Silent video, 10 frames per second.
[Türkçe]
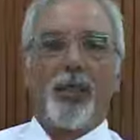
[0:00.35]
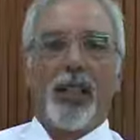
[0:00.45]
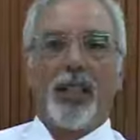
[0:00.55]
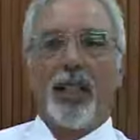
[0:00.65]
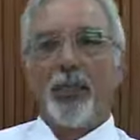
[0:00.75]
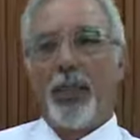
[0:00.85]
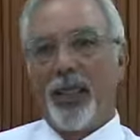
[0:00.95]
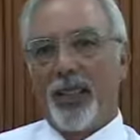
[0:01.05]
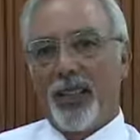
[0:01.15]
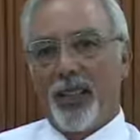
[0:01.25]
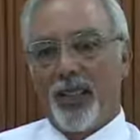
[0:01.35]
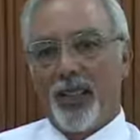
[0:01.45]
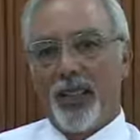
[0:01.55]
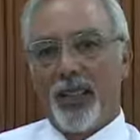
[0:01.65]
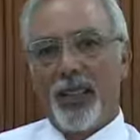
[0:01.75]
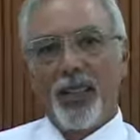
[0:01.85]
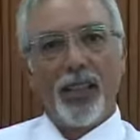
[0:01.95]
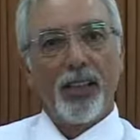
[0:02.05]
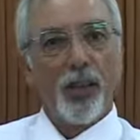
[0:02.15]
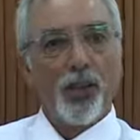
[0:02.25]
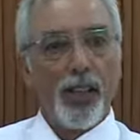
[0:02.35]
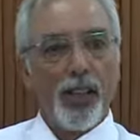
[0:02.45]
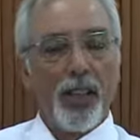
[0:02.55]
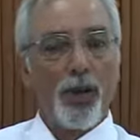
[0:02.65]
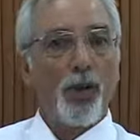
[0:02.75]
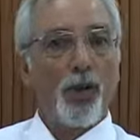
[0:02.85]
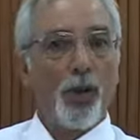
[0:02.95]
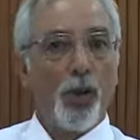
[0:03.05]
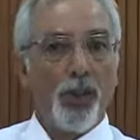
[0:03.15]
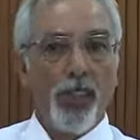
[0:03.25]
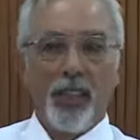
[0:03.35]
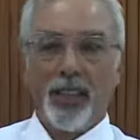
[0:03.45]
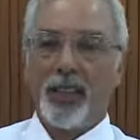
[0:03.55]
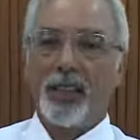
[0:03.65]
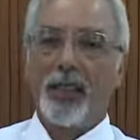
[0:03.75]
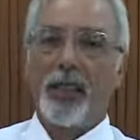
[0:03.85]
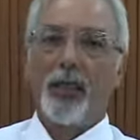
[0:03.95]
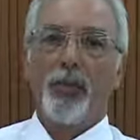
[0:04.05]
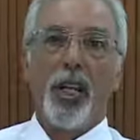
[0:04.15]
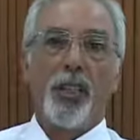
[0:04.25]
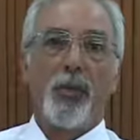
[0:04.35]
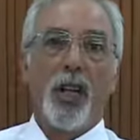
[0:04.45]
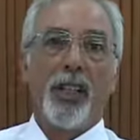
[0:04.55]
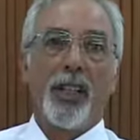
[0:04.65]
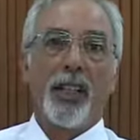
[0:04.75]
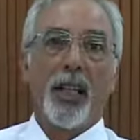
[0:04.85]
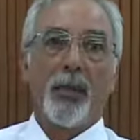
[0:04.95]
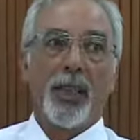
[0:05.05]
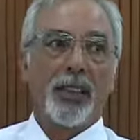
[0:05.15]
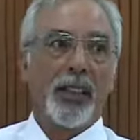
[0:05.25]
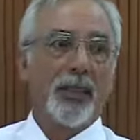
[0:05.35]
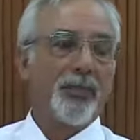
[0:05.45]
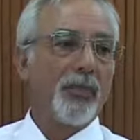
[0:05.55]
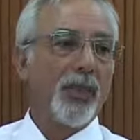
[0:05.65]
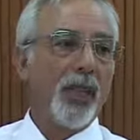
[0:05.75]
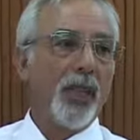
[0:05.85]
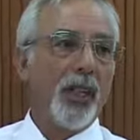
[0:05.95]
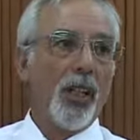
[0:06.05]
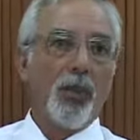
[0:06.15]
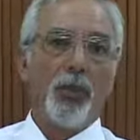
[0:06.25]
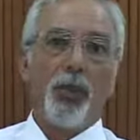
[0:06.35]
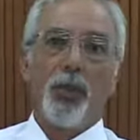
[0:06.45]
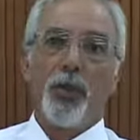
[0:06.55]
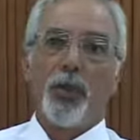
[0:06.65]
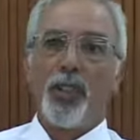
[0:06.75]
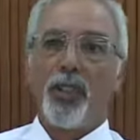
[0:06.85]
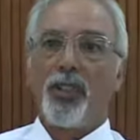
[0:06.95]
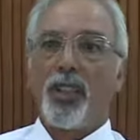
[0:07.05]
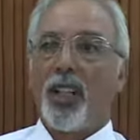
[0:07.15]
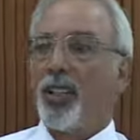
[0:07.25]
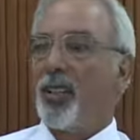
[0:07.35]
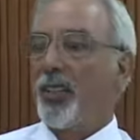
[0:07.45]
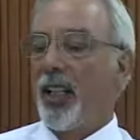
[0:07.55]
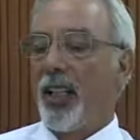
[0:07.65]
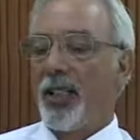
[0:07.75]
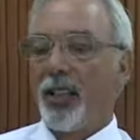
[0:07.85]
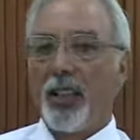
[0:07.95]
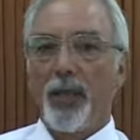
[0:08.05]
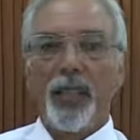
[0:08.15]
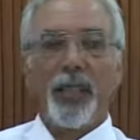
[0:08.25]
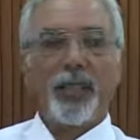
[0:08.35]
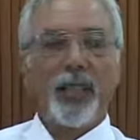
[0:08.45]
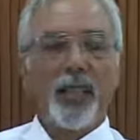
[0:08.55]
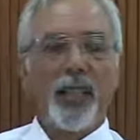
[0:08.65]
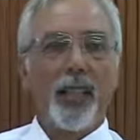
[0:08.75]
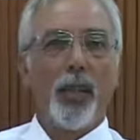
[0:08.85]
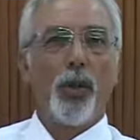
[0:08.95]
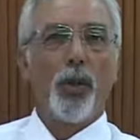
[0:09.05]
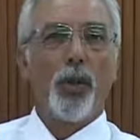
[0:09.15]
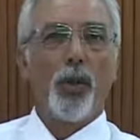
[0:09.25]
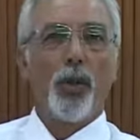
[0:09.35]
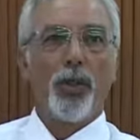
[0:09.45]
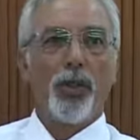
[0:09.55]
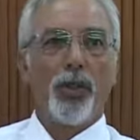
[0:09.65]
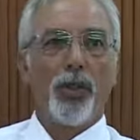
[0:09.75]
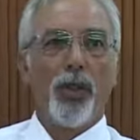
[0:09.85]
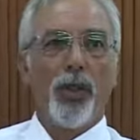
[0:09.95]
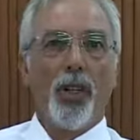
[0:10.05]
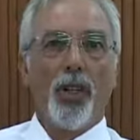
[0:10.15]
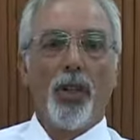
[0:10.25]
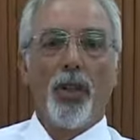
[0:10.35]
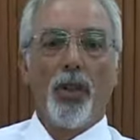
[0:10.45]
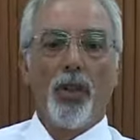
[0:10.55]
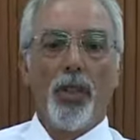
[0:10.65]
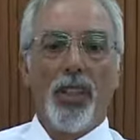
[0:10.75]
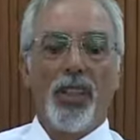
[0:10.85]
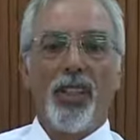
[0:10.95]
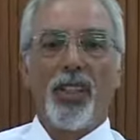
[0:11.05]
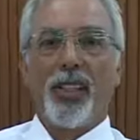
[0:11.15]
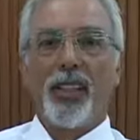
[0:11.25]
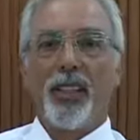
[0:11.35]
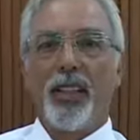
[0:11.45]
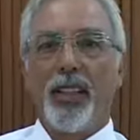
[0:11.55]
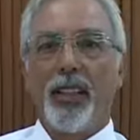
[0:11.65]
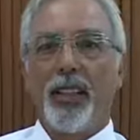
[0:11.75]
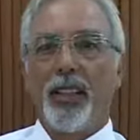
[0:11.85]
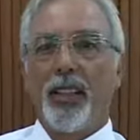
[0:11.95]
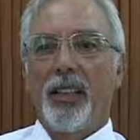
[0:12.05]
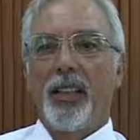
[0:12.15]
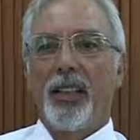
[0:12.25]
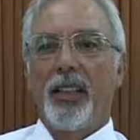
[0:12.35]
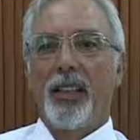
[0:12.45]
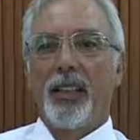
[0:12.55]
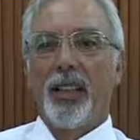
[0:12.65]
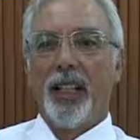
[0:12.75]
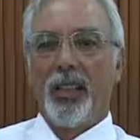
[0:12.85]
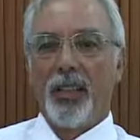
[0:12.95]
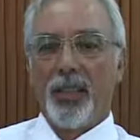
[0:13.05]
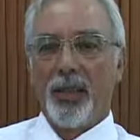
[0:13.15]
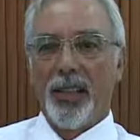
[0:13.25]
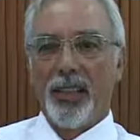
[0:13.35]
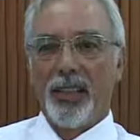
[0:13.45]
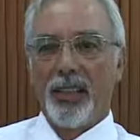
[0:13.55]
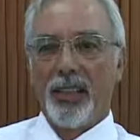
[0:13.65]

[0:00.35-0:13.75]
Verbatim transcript: Ben Alpay Ertaç, Yakın Doğu Koleji'nde son 10 yıldır baş muavinlik yapmaktayım. Müdürümüz Sayın Işılay Erkan'la birlikte okulumuzu o en iyi şekilde e, geliştirmeye,